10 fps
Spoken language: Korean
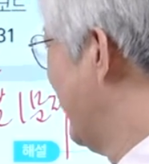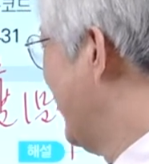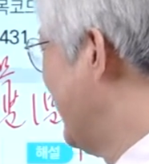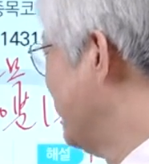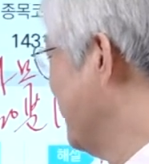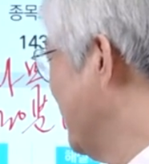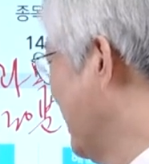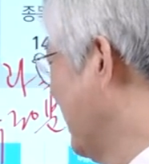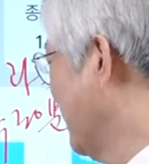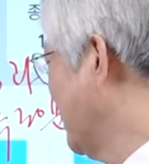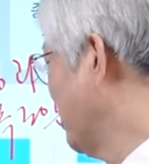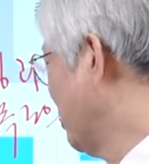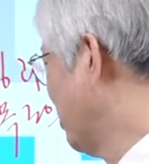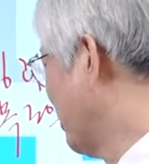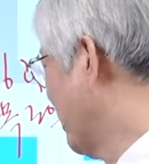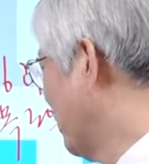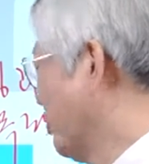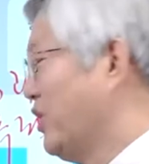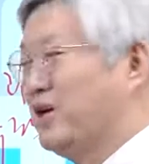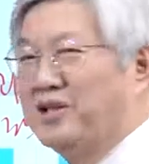안전에 관한 기술 축적이
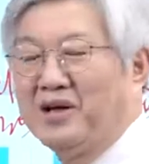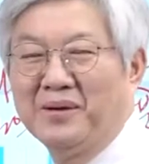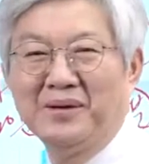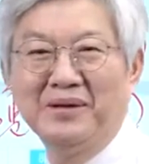용이하다.